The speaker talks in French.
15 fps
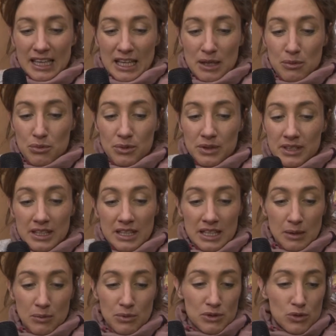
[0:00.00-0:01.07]
Et
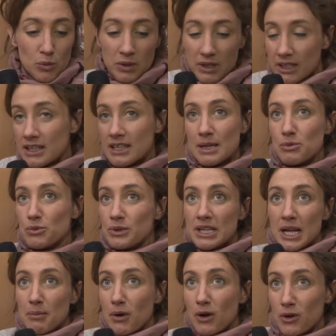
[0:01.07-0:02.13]
puis, puis ce prix, et puis
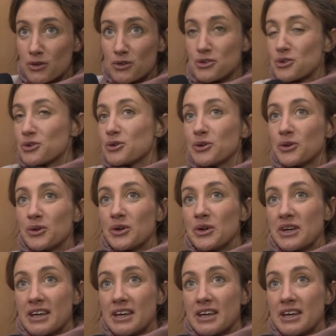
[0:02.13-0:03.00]
la blanche. Euh,